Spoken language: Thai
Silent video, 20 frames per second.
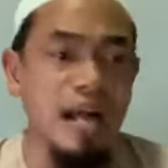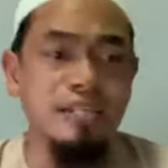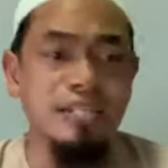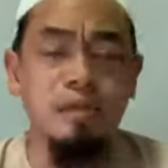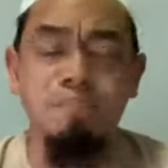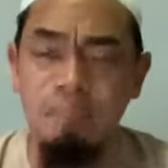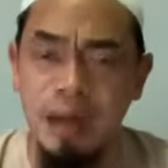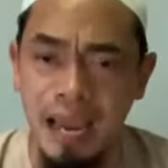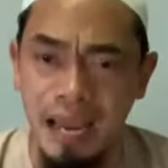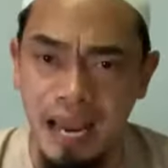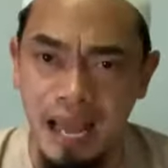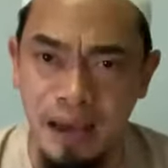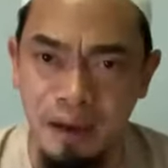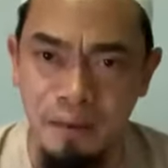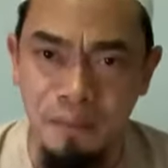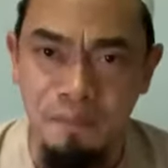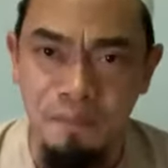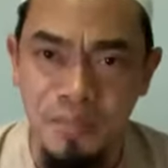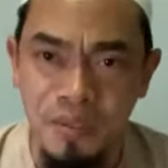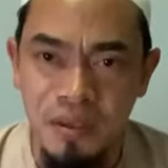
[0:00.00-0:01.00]
อยากจะไปแล้ว
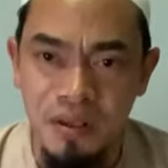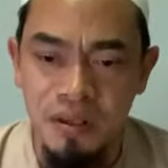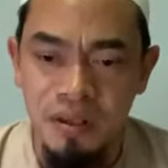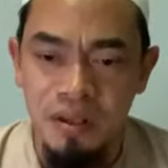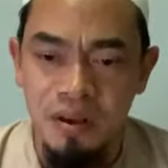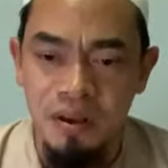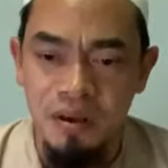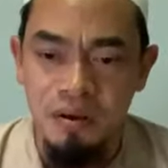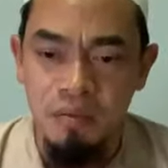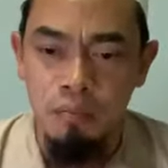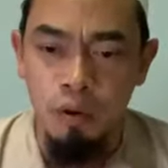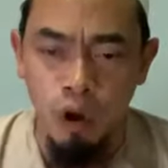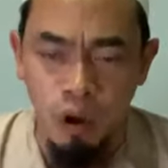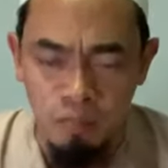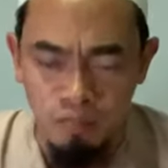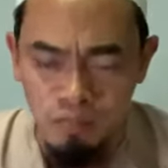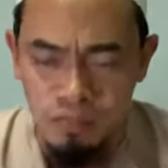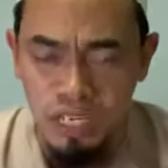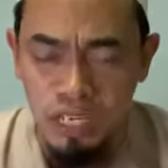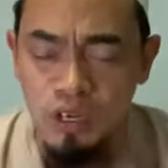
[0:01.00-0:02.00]
ผ
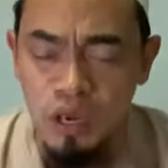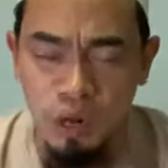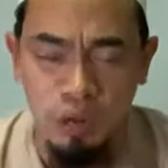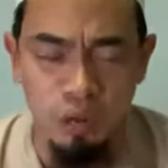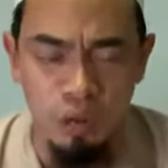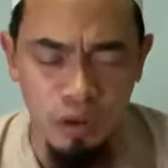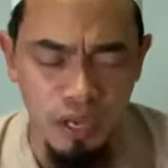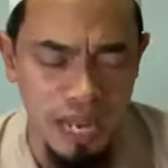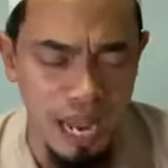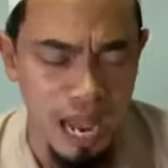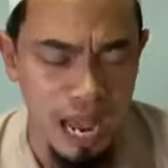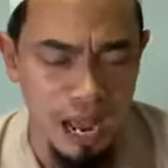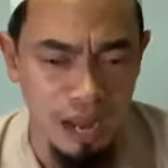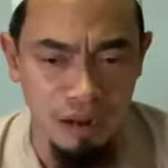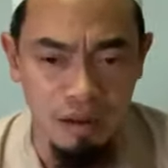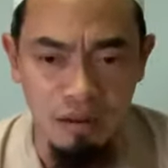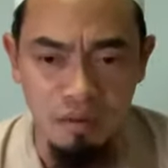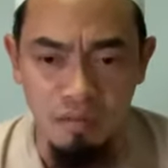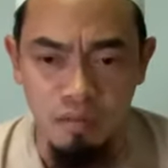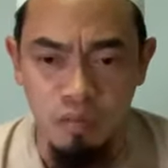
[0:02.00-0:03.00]
มจะยกตัวอย่าง
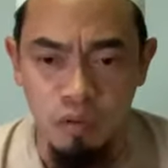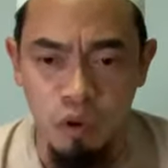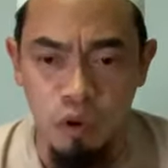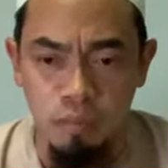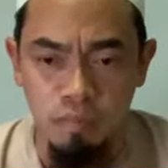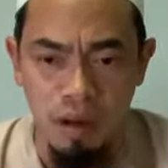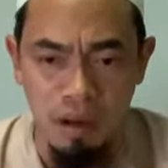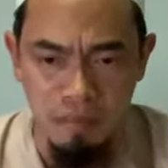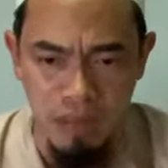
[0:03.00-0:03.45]
อุป